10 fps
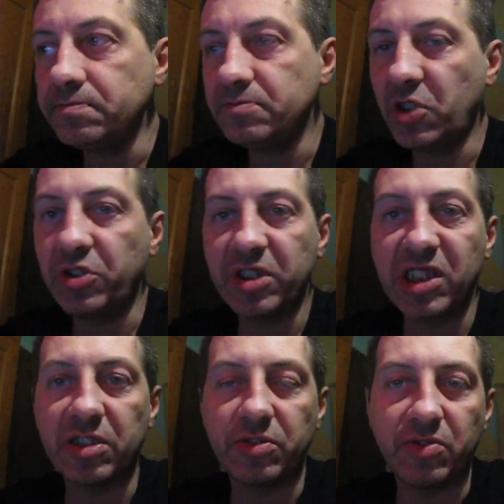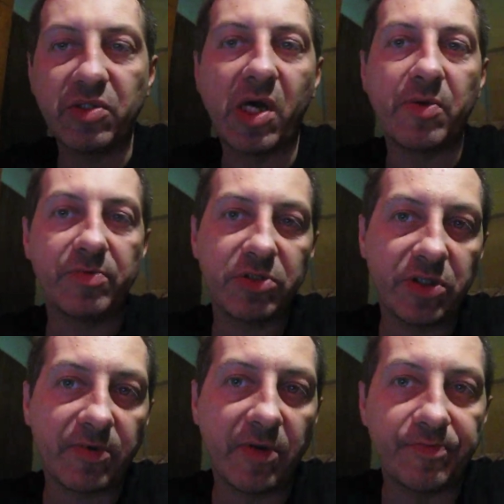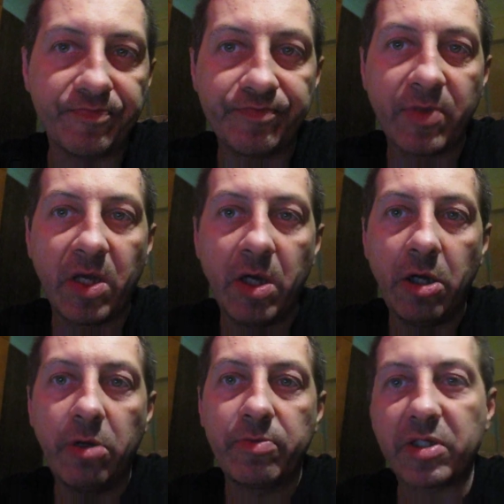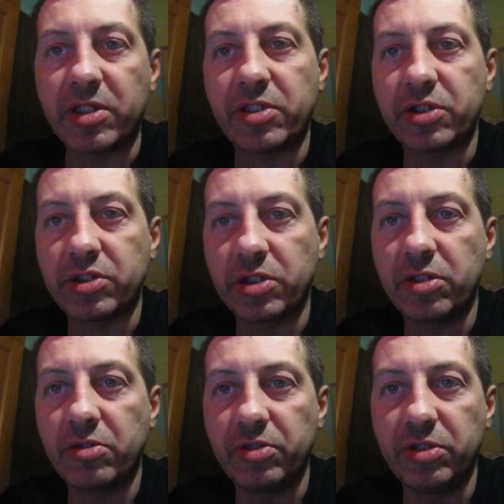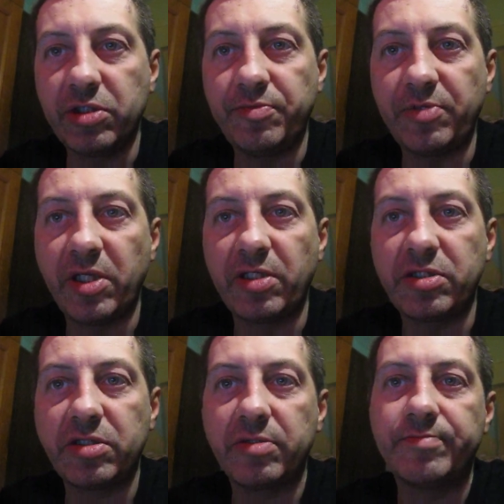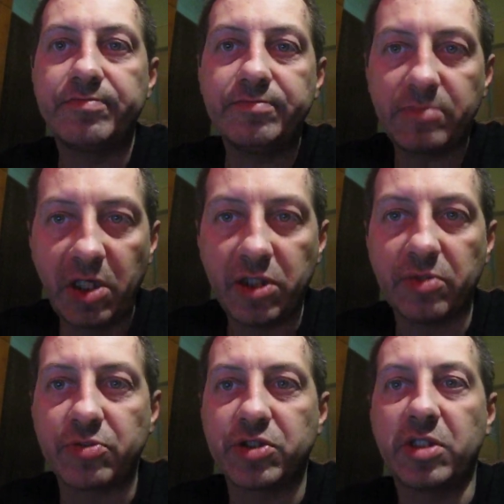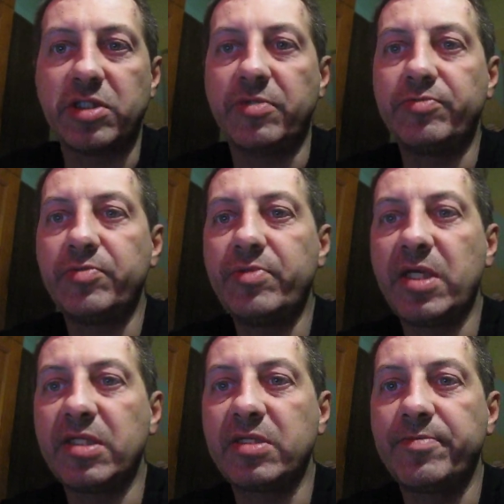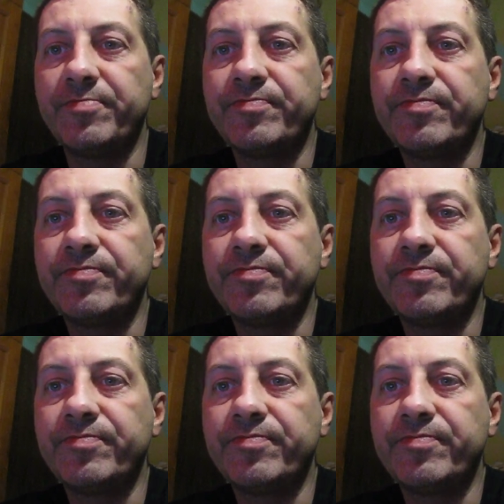No niestety nie udało mi się Wam pokazać jeszcze kilku innych miejsc, ale to może następnym razem.